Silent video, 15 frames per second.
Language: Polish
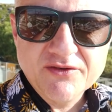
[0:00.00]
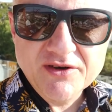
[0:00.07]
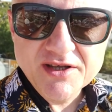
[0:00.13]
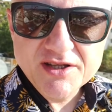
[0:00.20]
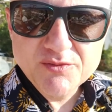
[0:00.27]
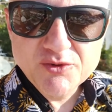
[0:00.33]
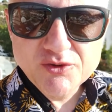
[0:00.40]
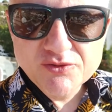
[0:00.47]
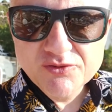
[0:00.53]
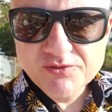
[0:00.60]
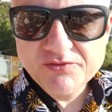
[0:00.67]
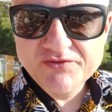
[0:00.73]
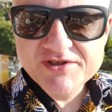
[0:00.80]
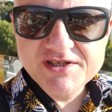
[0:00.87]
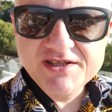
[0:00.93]
w kolejnym
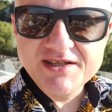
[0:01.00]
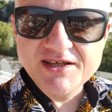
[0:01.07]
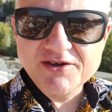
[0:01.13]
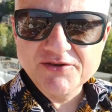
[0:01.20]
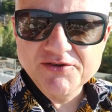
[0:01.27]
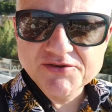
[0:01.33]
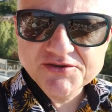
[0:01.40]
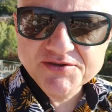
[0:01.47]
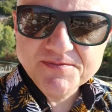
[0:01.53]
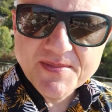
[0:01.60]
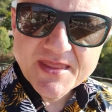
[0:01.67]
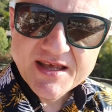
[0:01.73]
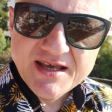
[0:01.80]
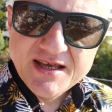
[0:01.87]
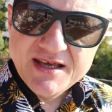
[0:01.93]
dniu wizyty na Rodos
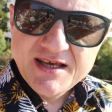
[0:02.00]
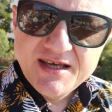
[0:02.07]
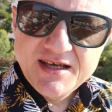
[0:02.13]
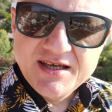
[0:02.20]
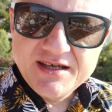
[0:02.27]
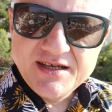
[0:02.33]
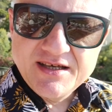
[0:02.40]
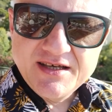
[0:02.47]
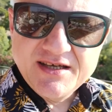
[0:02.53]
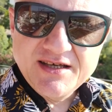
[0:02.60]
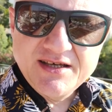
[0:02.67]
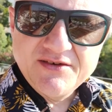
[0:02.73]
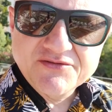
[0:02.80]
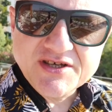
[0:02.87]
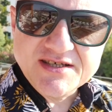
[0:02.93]
e,